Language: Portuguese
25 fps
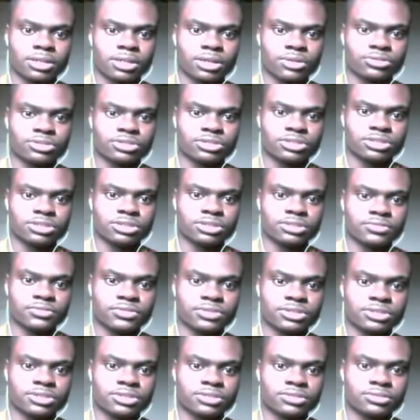Que é o
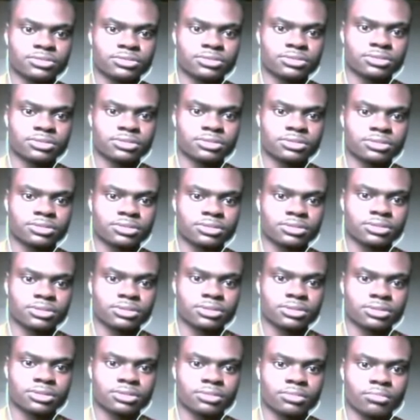Stevenson.
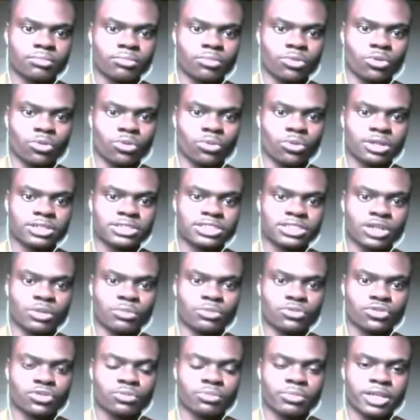Boa,
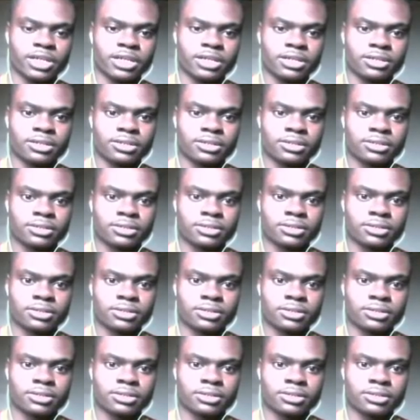sai muito bem.